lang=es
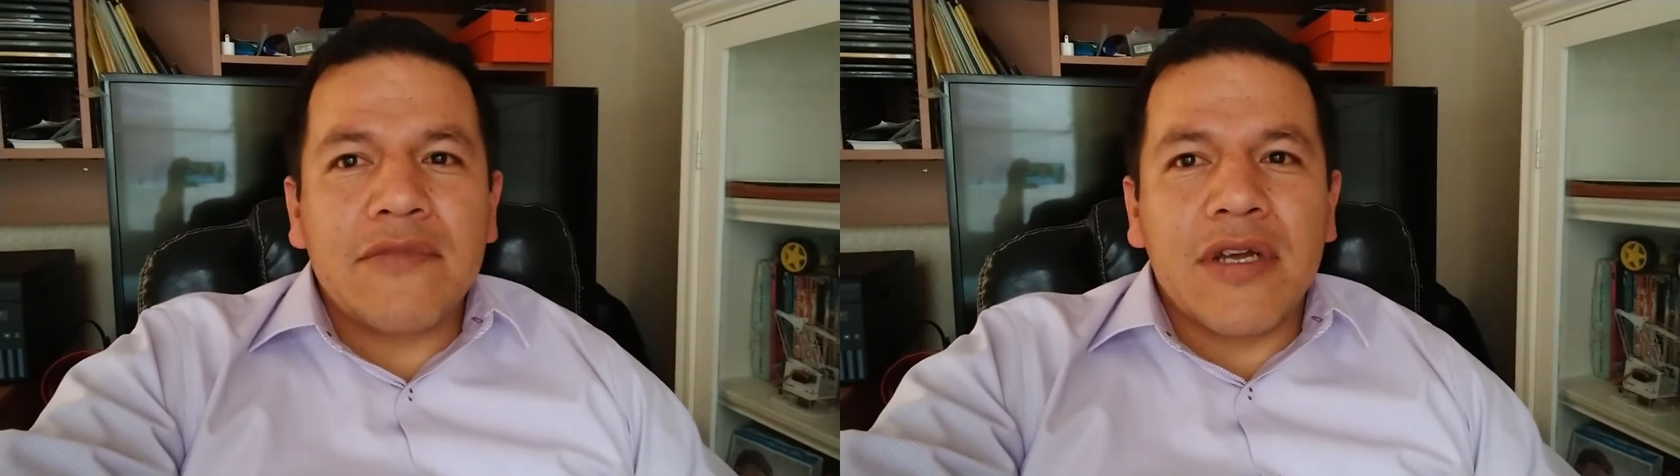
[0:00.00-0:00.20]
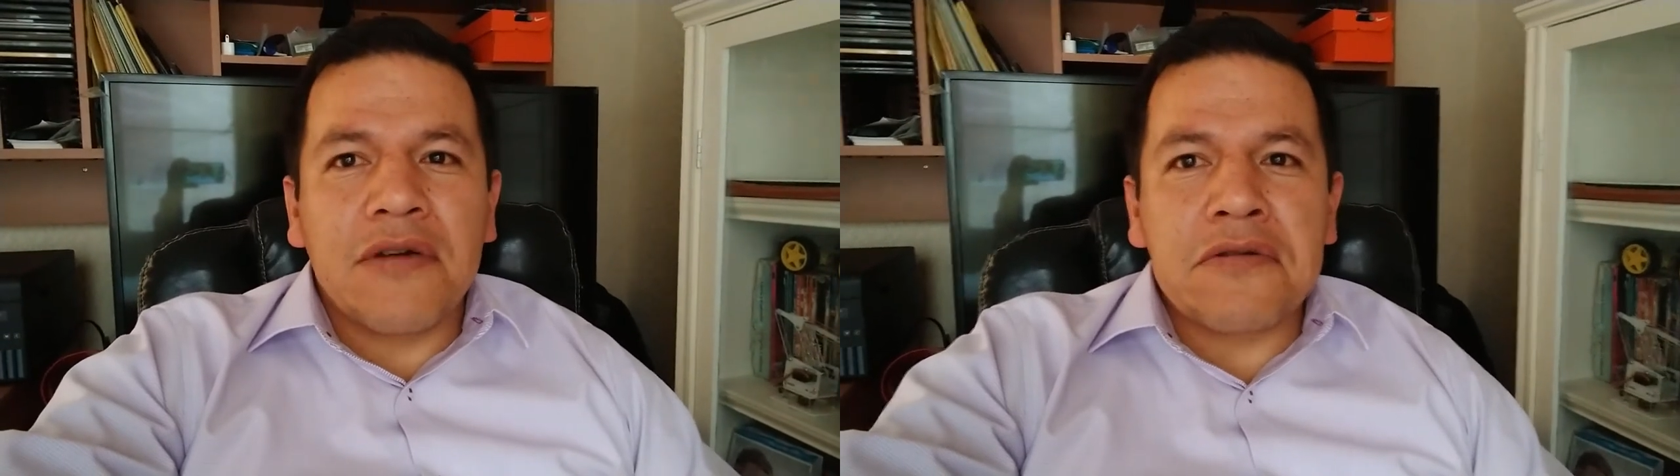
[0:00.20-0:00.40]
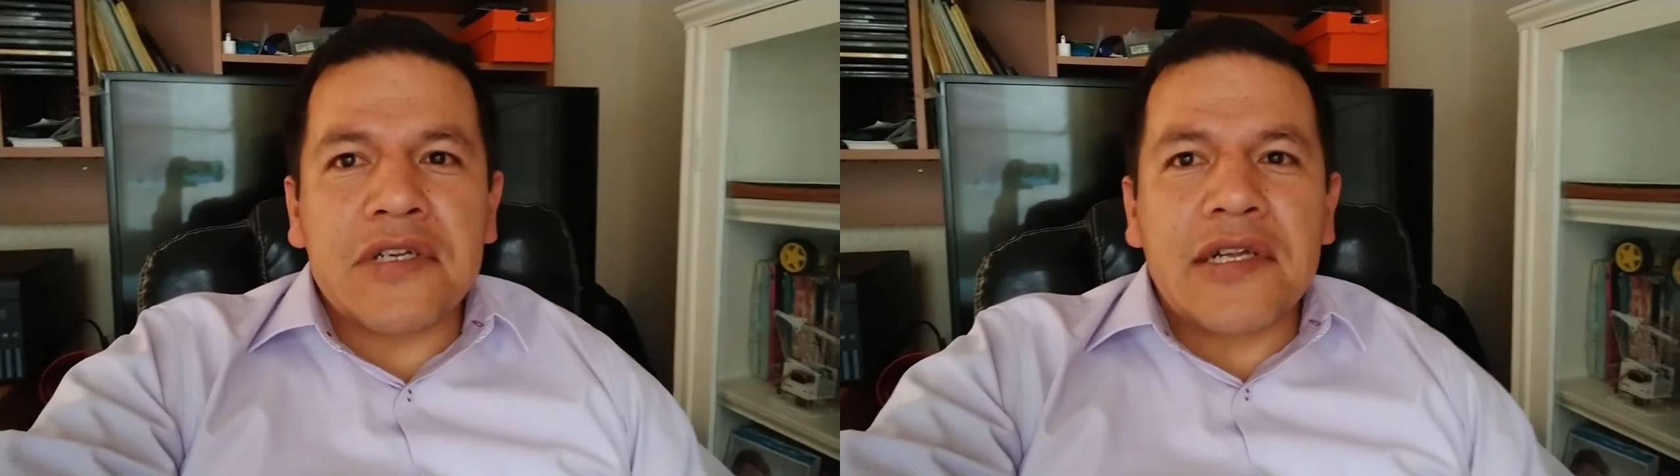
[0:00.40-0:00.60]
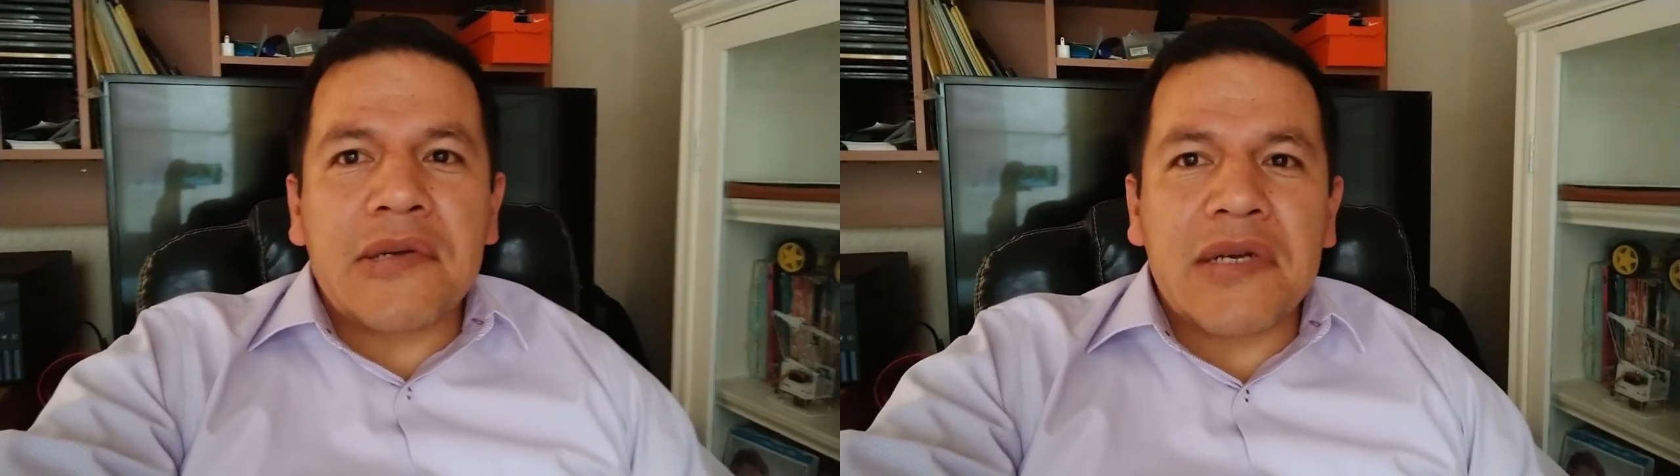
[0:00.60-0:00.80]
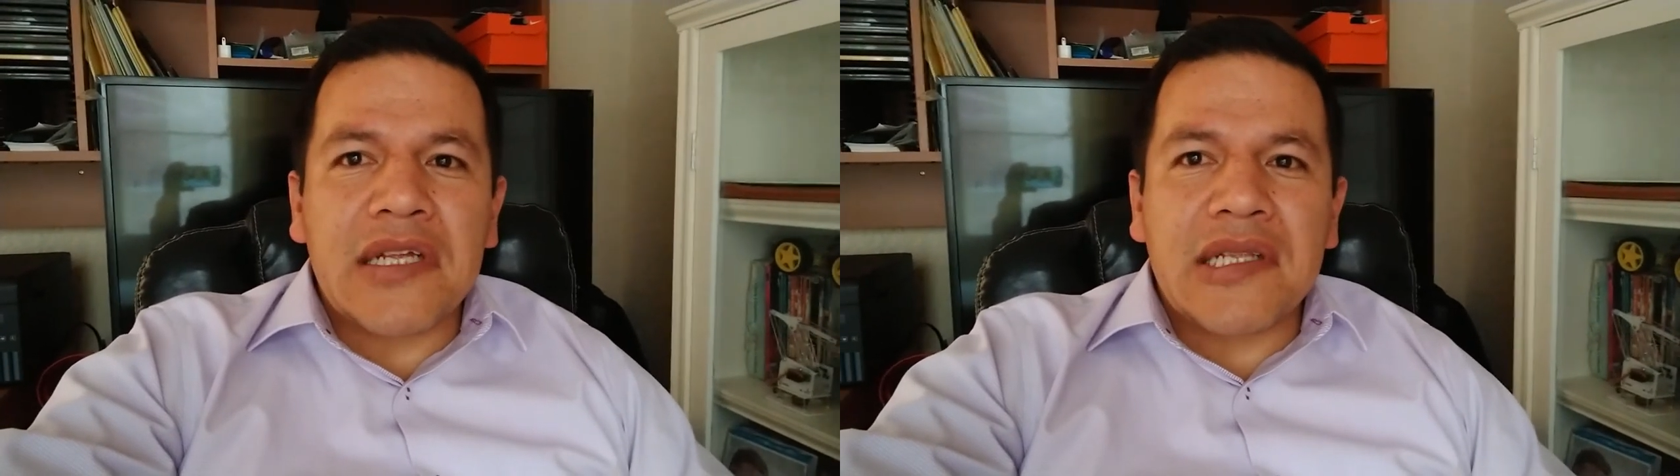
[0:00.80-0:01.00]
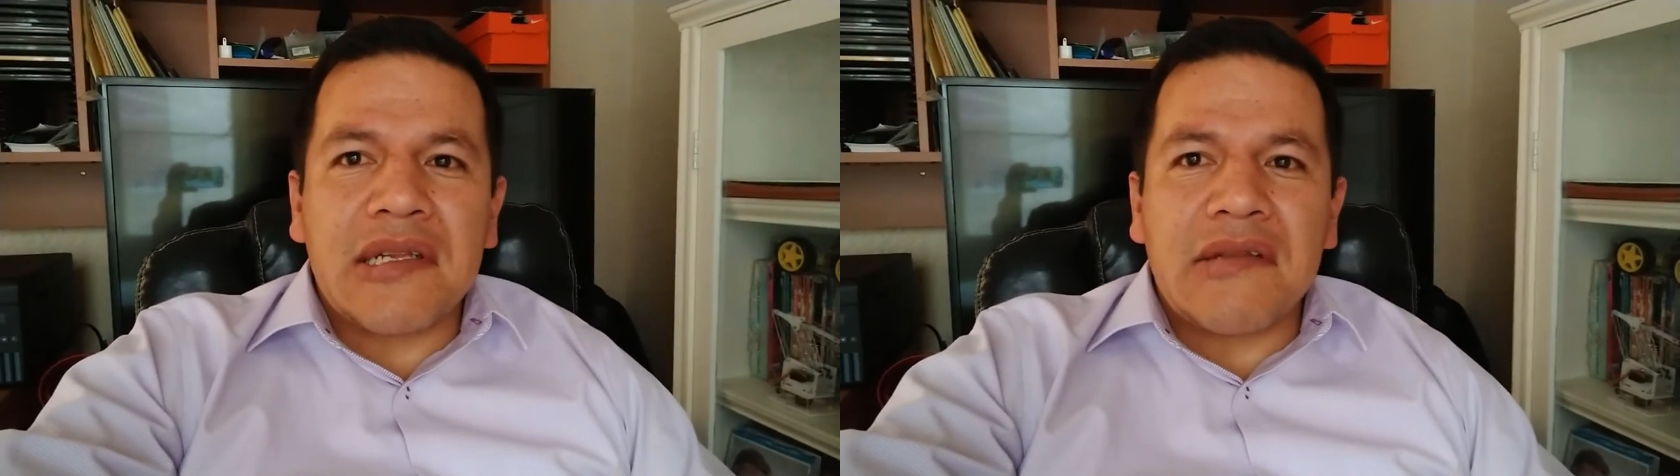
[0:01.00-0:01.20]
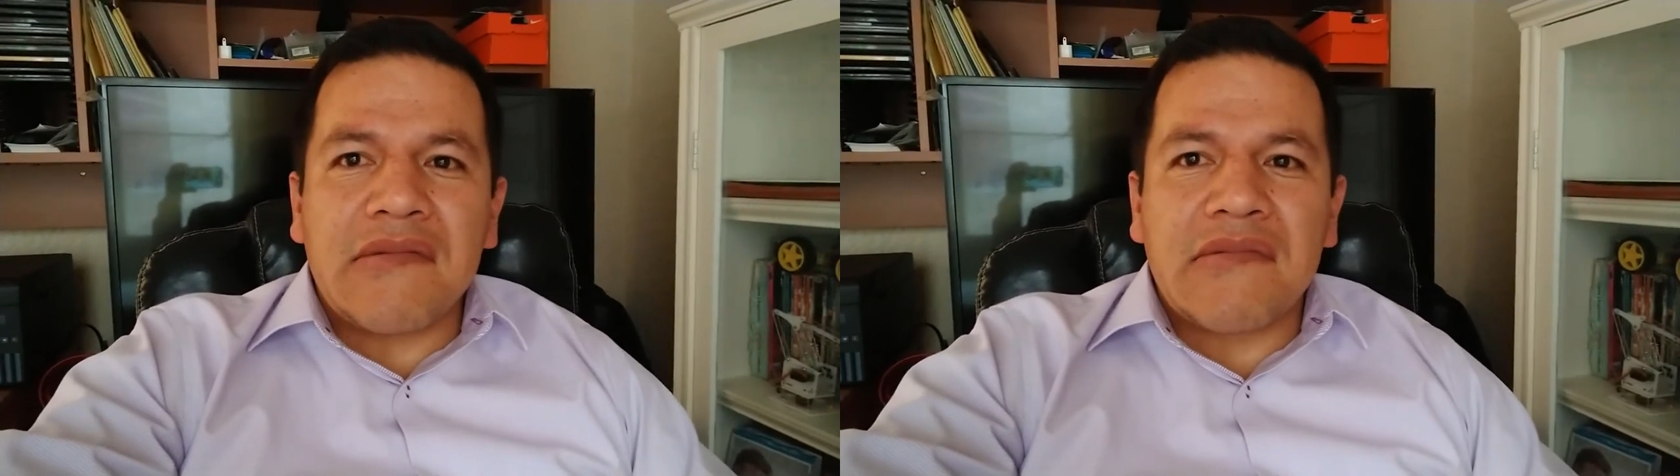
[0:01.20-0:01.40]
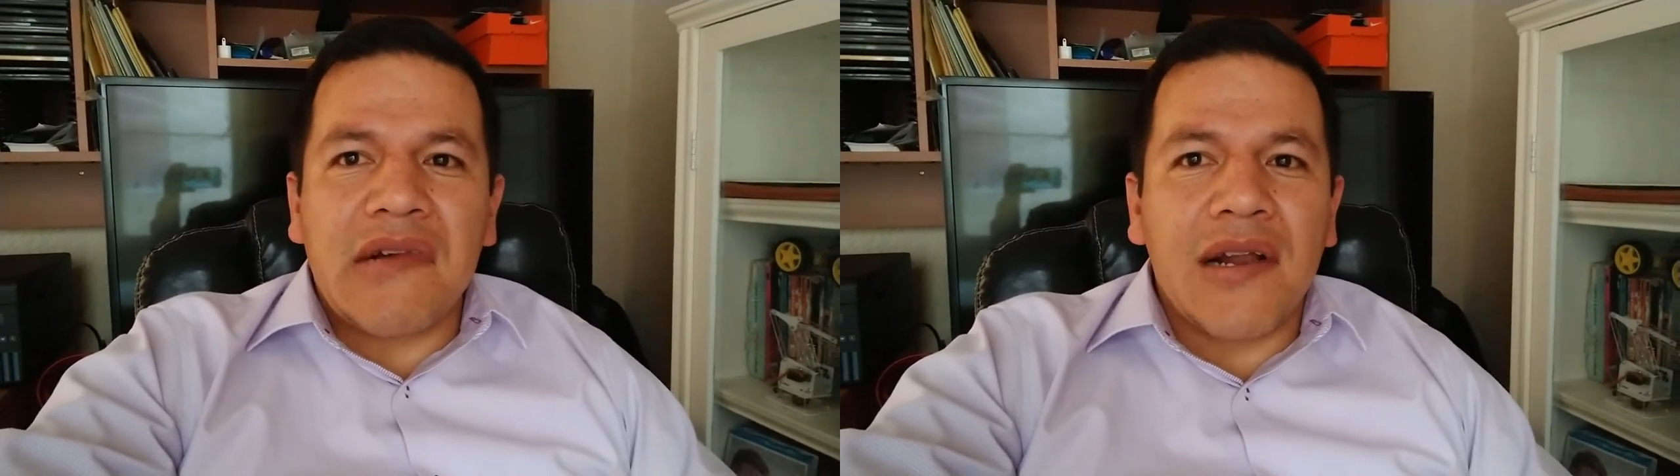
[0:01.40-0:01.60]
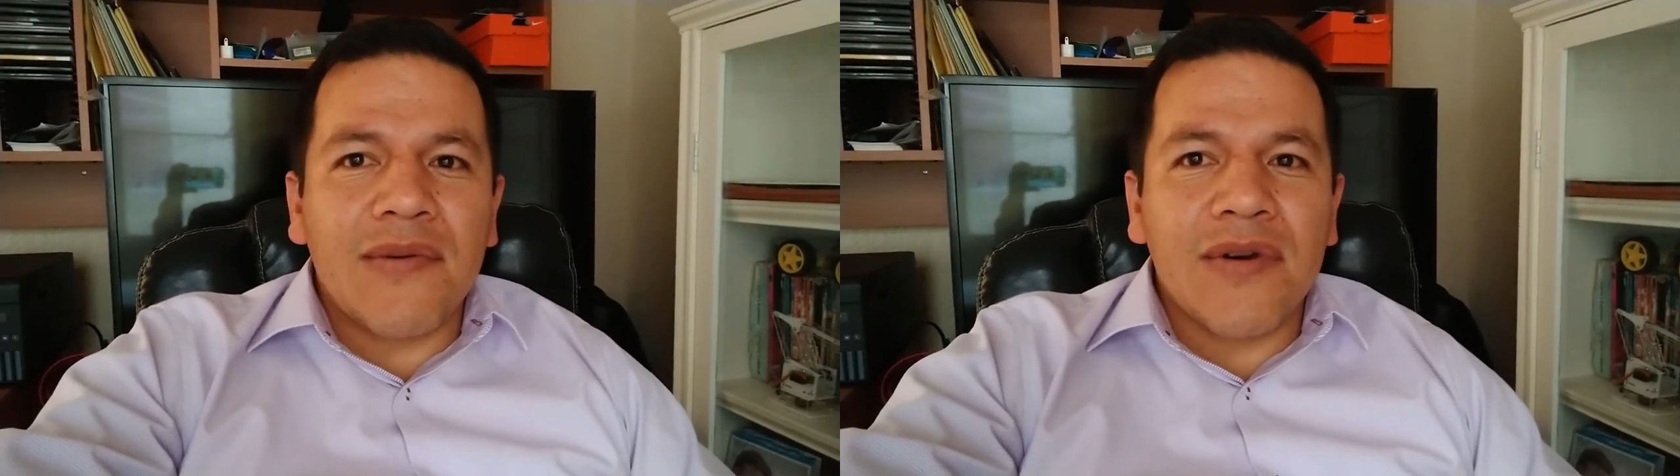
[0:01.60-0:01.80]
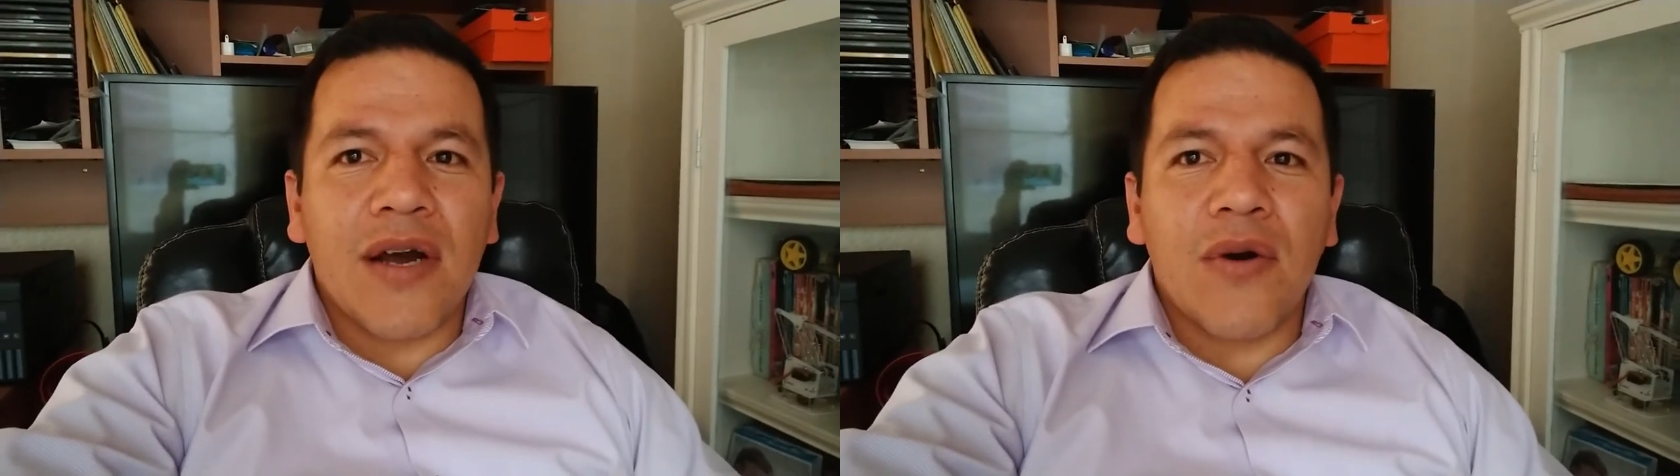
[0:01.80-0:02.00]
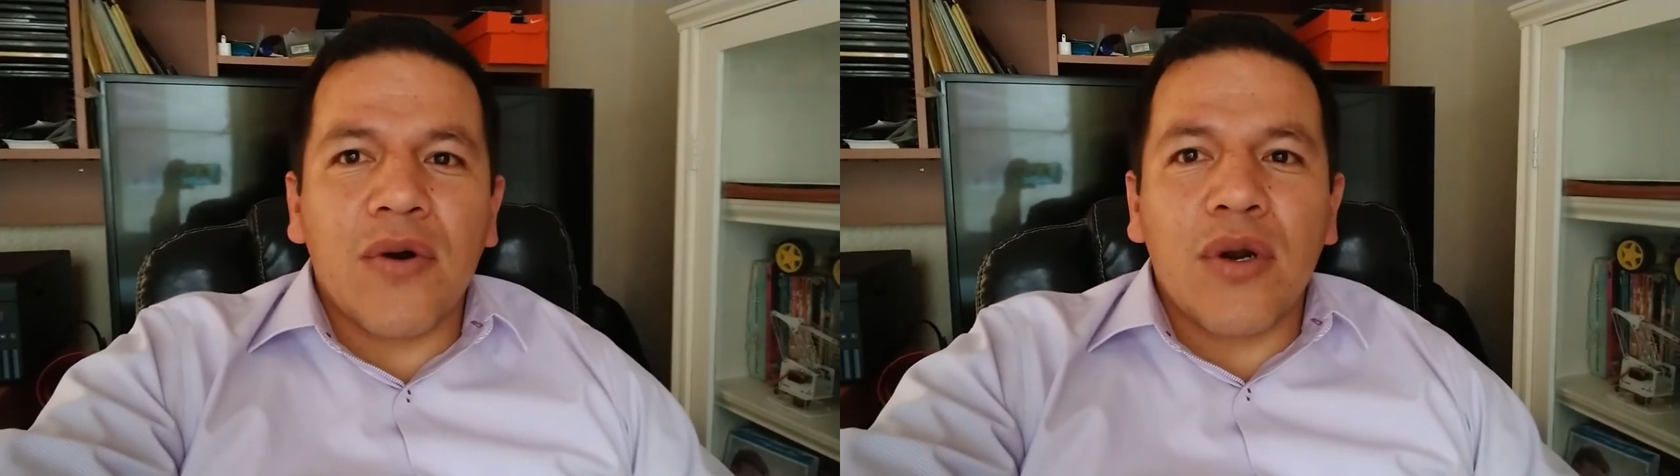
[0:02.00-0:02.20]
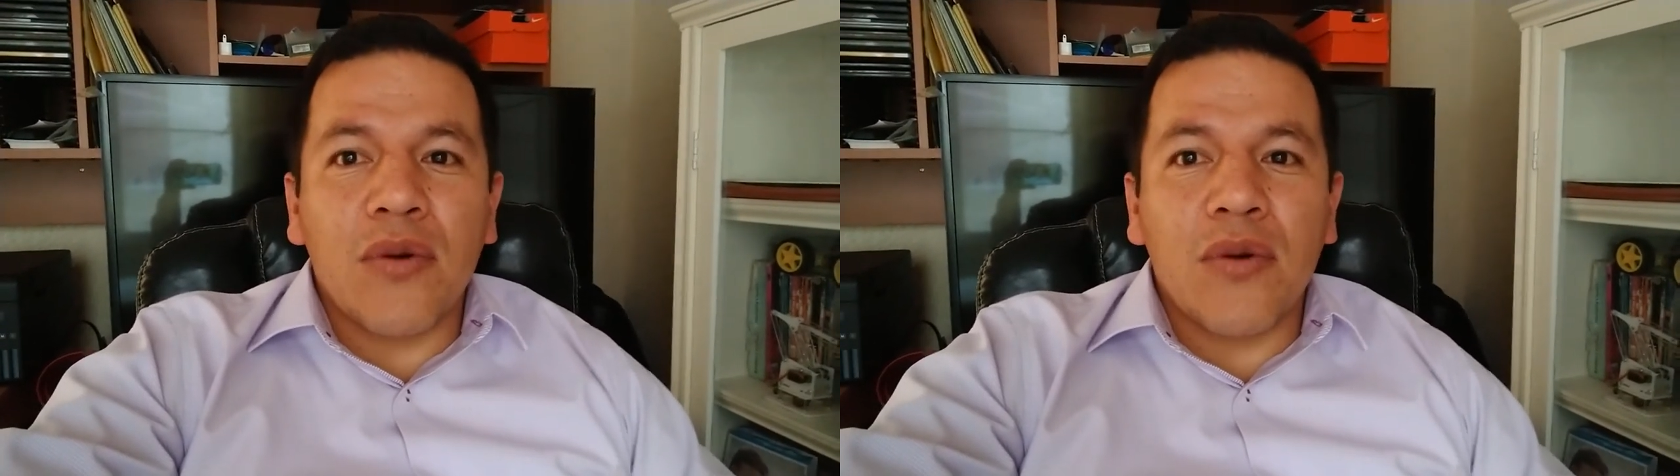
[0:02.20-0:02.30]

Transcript: he considerado que he tenido algún ahorro,